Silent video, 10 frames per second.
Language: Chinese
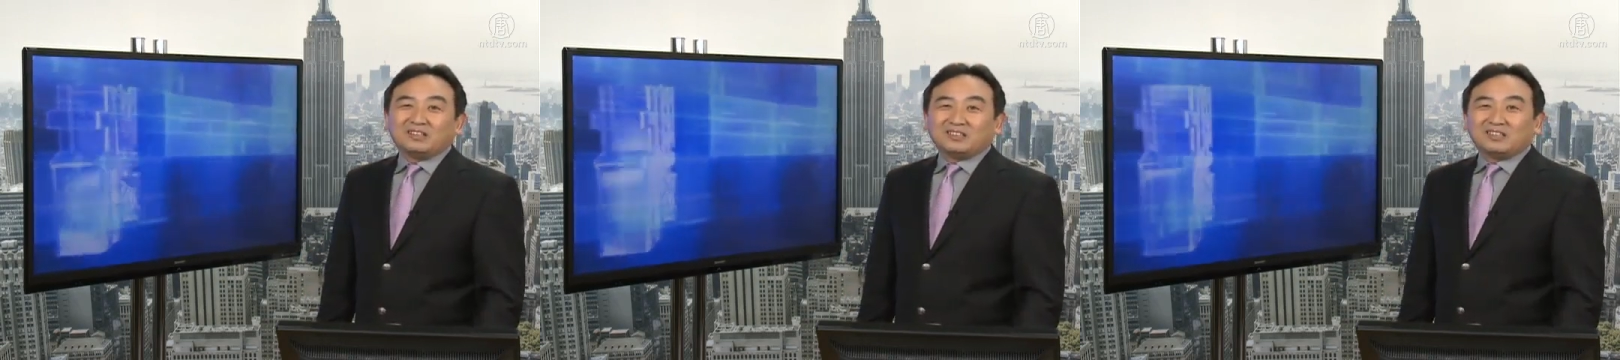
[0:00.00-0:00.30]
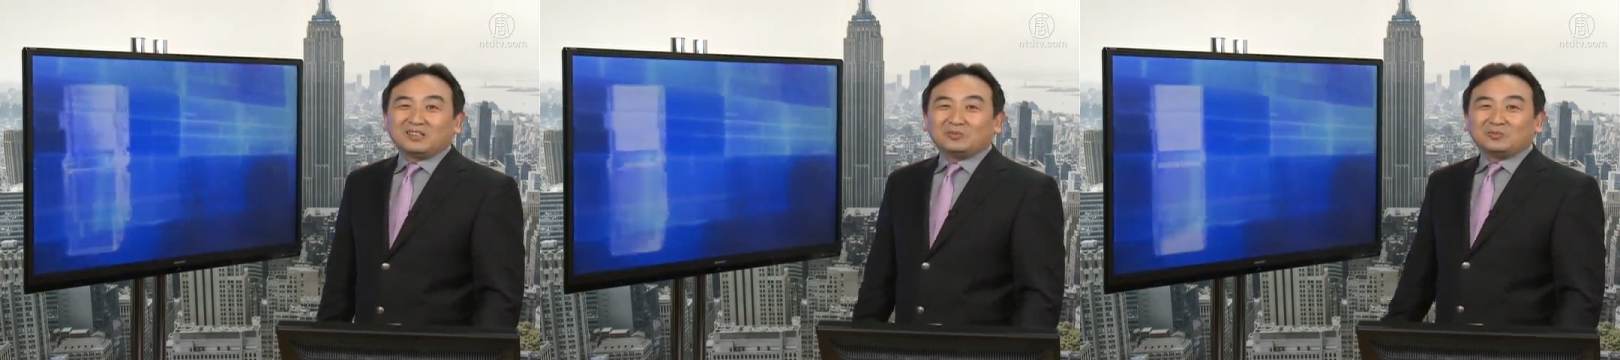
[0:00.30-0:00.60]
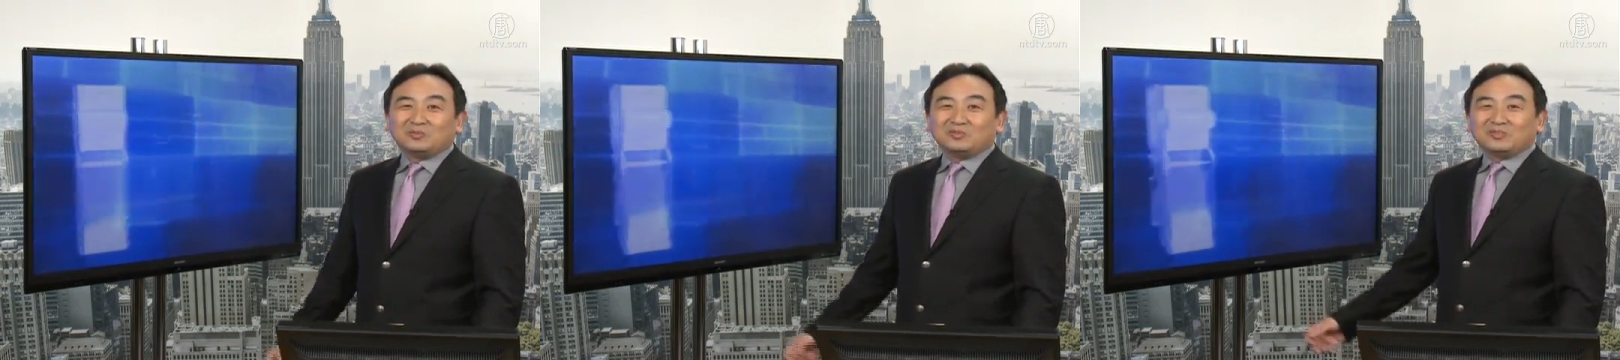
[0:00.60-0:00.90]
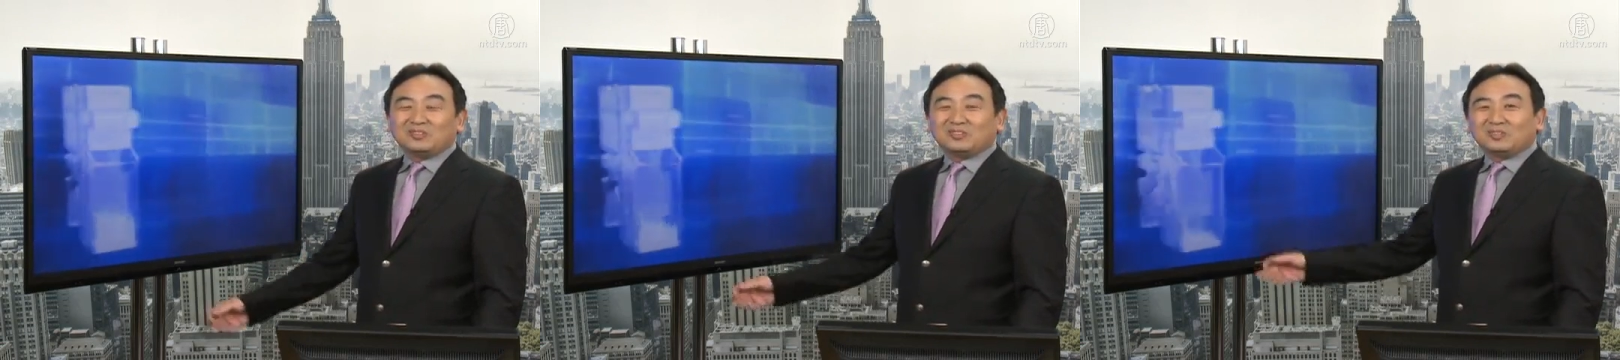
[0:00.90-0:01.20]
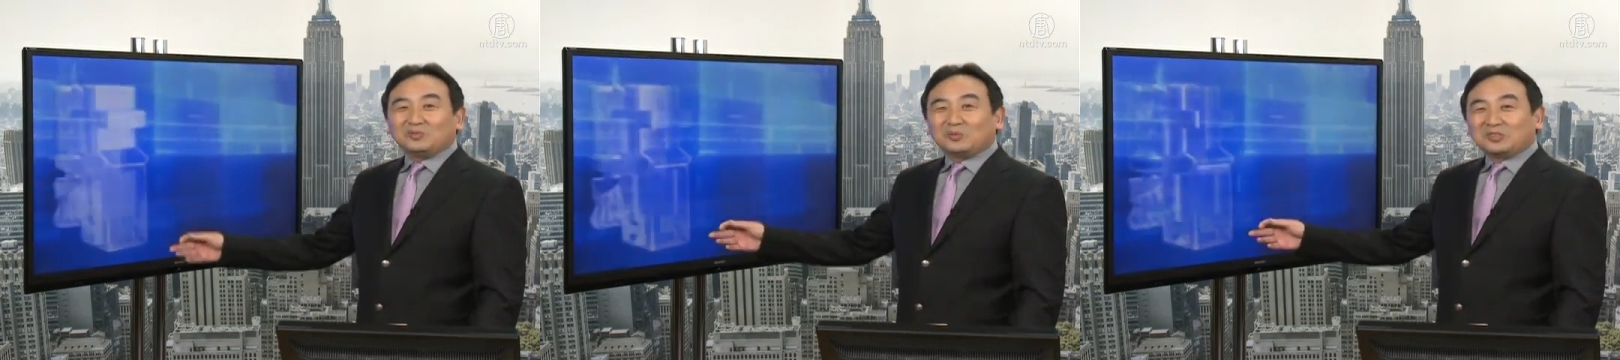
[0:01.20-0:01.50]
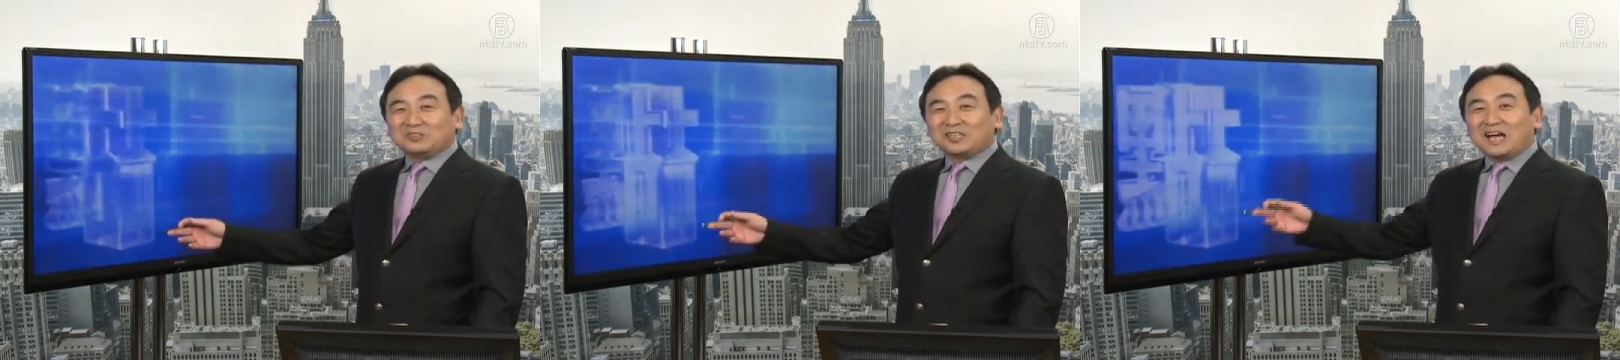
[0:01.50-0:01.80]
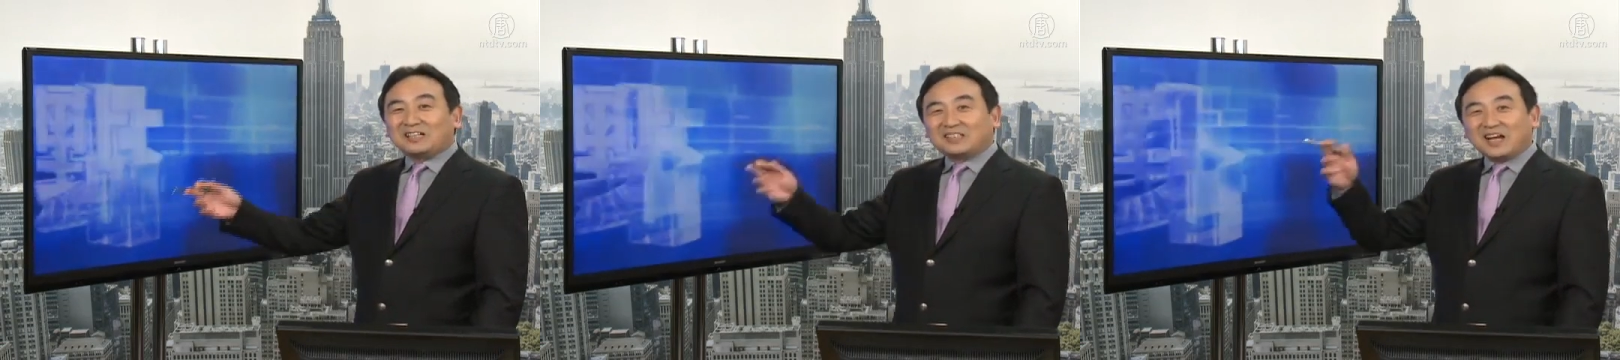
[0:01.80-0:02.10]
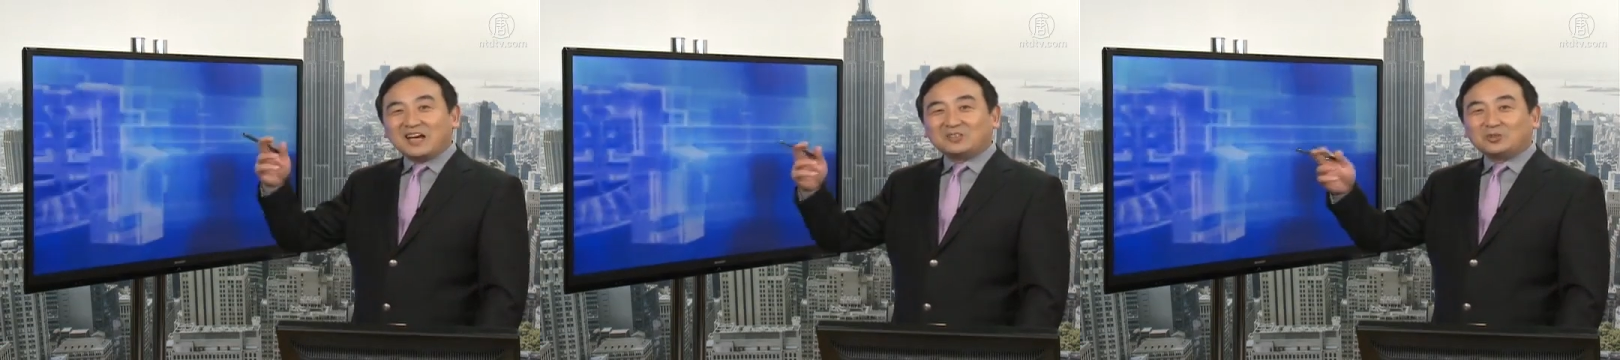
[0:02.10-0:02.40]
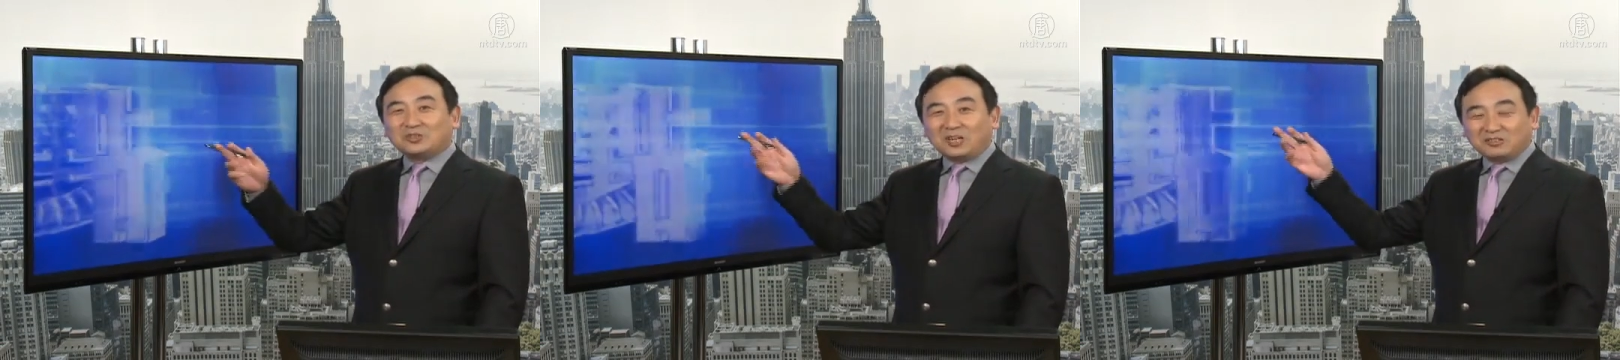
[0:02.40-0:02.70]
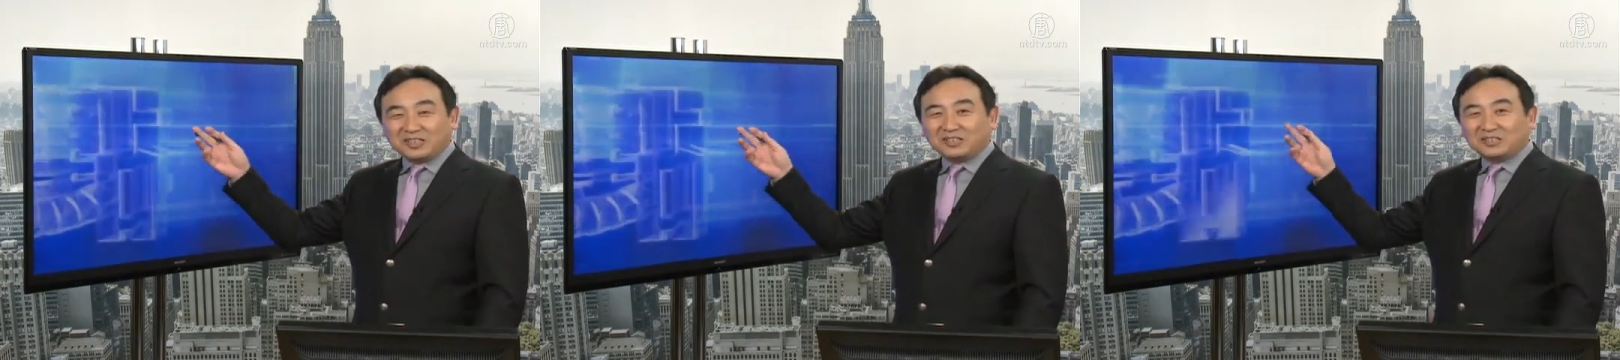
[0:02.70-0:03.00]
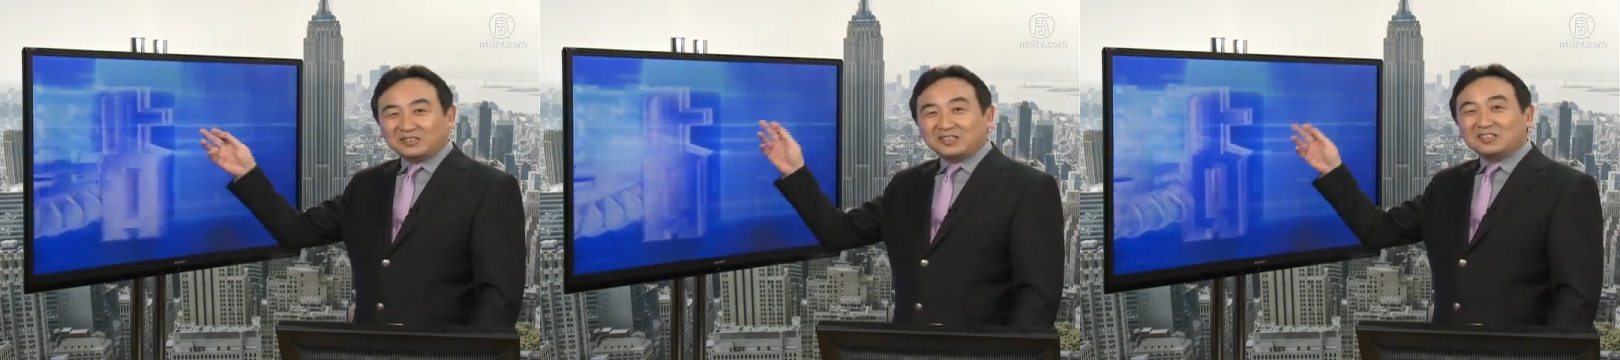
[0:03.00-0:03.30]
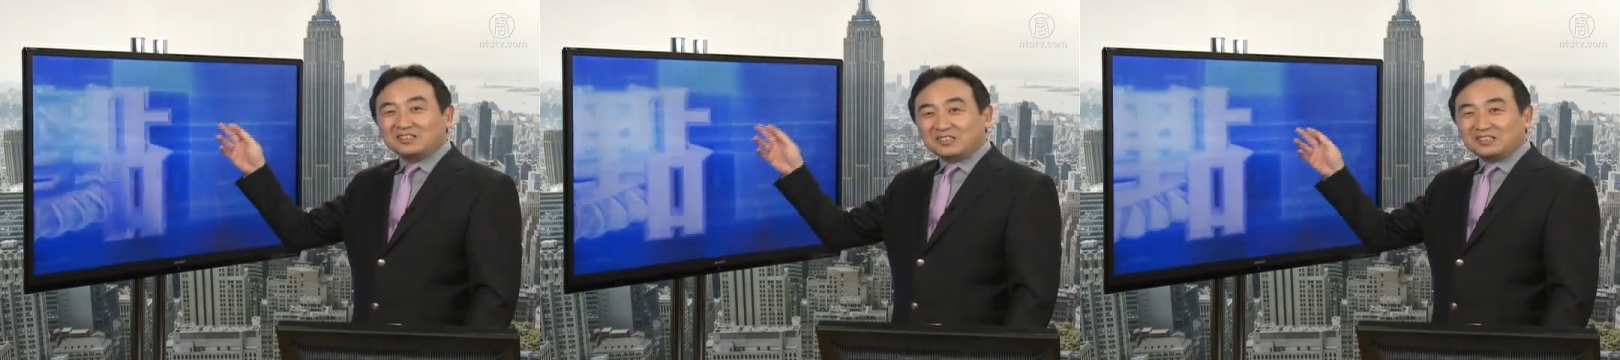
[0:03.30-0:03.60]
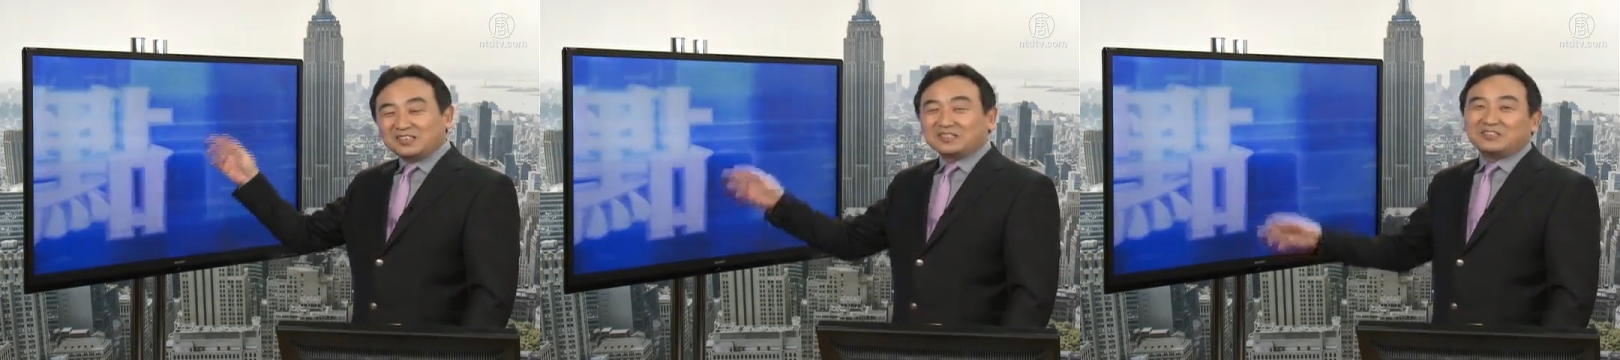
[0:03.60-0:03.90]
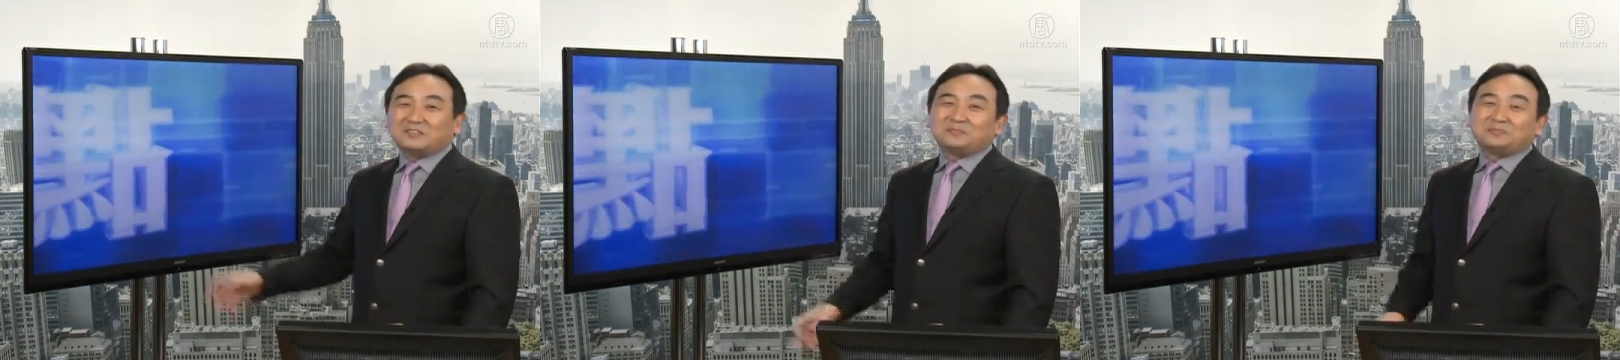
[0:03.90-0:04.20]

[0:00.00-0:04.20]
那我就带着他去找这个认识这个人。